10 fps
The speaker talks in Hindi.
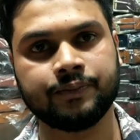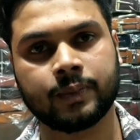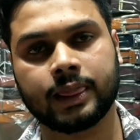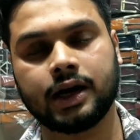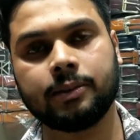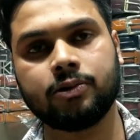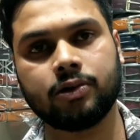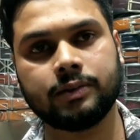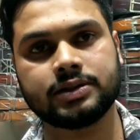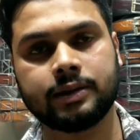तो आपको कोई भी
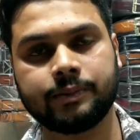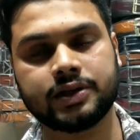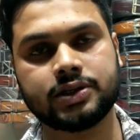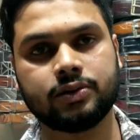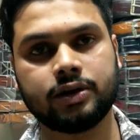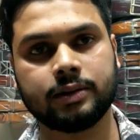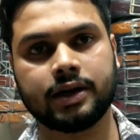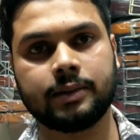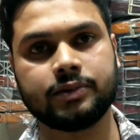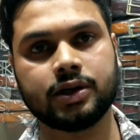सैंपल चाहिए एक बार आप
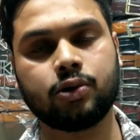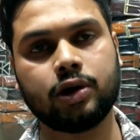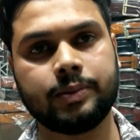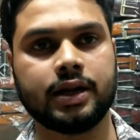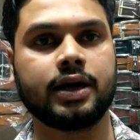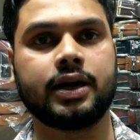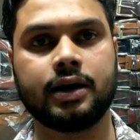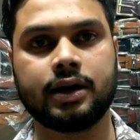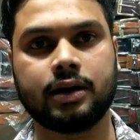मुझे कॉल भी ना करें अगर